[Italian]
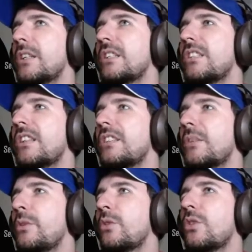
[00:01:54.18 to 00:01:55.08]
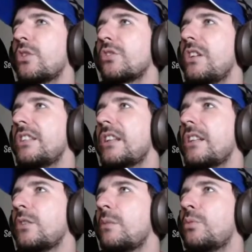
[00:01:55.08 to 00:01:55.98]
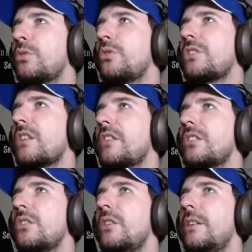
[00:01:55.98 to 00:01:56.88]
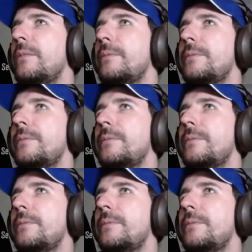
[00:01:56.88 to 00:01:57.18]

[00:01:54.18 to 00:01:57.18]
Perché se stai seguendo quel coso lì stai andando al punto di osservazione.